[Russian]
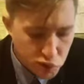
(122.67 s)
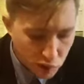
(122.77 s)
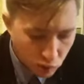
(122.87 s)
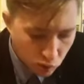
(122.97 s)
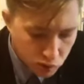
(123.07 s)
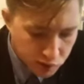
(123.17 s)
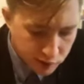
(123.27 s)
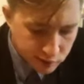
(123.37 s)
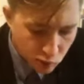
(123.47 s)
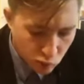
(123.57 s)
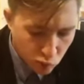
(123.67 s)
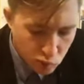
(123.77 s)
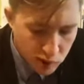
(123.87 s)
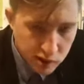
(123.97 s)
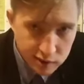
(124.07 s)
что он есть
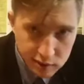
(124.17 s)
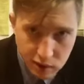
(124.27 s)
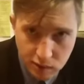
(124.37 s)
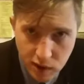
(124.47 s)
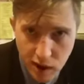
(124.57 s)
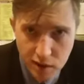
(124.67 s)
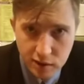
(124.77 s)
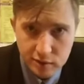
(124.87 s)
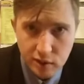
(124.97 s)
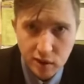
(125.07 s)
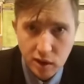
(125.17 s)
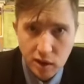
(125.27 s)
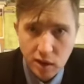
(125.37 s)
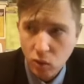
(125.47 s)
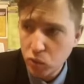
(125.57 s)
умилостивление за
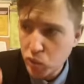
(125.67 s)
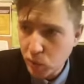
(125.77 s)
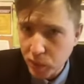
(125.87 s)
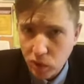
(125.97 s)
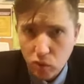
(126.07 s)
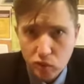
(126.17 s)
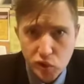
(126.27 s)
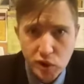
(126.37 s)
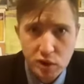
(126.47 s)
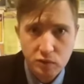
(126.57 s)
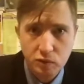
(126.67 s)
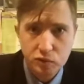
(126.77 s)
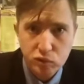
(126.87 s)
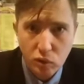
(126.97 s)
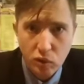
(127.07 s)
грехи. Он уже принес жертву.
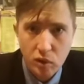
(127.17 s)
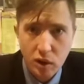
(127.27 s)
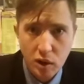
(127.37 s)
Все.